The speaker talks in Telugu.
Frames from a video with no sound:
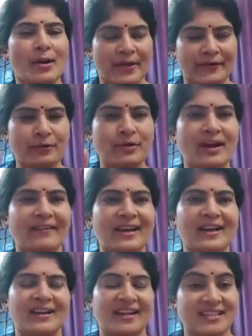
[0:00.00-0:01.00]
ఎవరికో
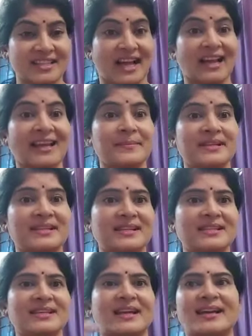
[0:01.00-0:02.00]
కావాలంటే చాలా
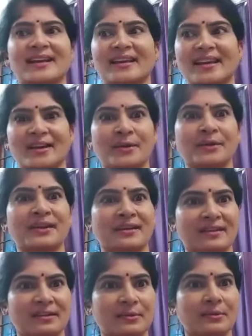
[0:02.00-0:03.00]
ఎమర్జెన్సీ అంటే హెట్రో
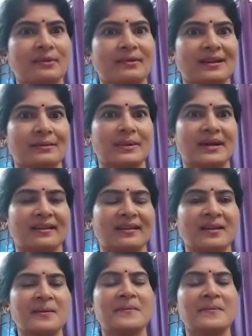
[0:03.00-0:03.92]
దగ్గర క్యూలో నిలబడి